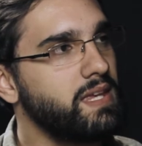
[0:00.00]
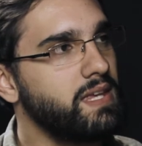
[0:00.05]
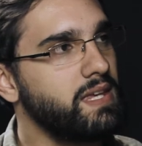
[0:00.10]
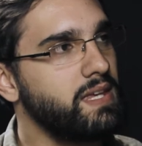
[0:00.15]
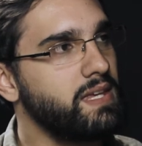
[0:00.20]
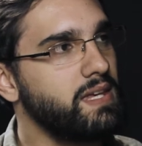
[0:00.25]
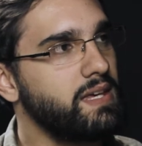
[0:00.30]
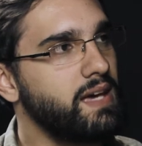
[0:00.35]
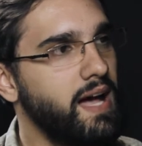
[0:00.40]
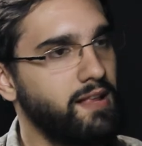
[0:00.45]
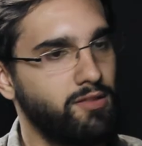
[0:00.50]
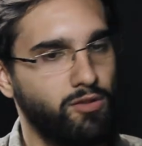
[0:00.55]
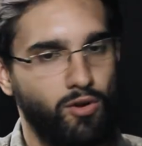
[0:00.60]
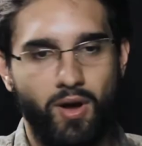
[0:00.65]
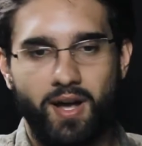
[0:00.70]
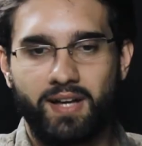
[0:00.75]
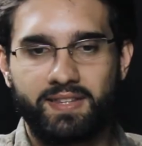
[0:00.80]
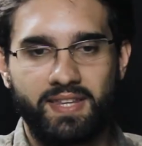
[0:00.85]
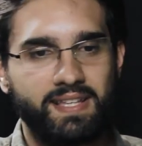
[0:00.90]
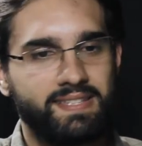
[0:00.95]
e a
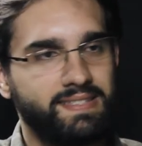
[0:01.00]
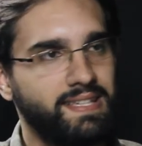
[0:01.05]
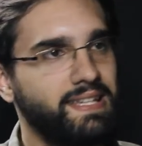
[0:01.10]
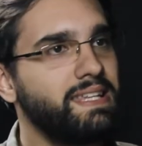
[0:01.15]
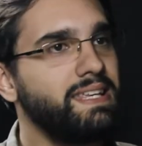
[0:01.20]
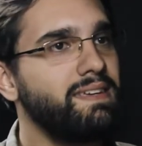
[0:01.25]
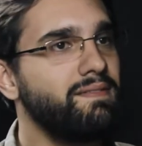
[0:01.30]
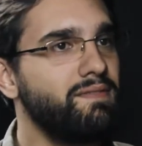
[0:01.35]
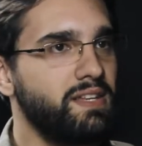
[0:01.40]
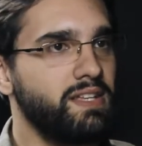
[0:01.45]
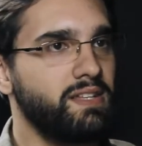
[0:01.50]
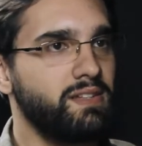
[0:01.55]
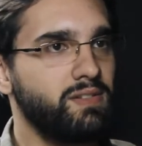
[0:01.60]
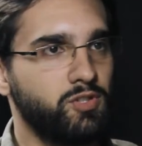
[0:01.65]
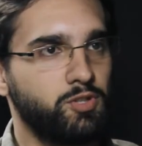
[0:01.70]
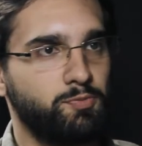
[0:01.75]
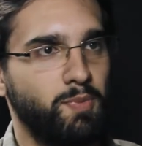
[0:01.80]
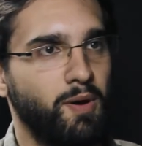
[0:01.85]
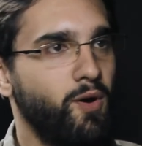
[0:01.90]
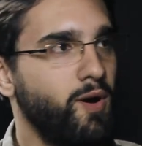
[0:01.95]
troca tem que ser livre
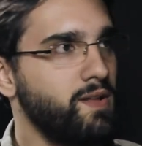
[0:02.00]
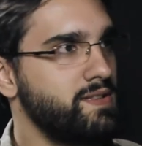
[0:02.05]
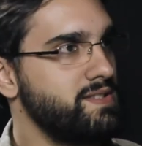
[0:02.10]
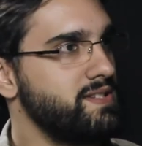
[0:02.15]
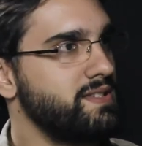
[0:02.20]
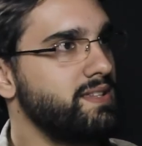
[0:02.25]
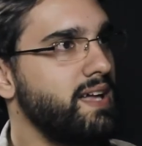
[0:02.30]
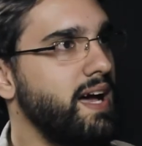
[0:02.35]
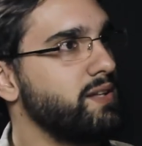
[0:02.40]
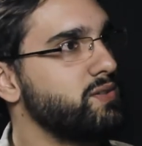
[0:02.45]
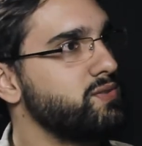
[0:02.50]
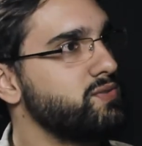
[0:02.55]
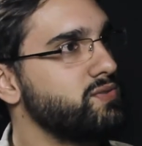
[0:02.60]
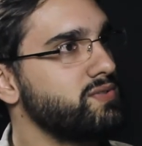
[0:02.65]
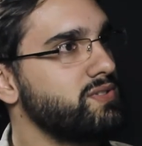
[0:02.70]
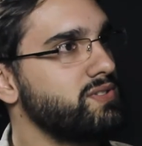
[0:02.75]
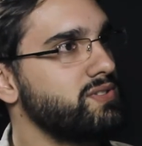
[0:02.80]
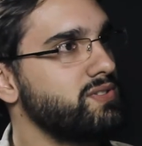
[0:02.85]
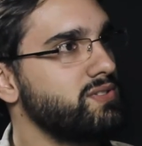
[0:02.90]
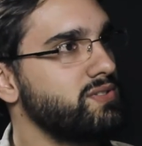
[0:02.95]
dos pacotes de dados.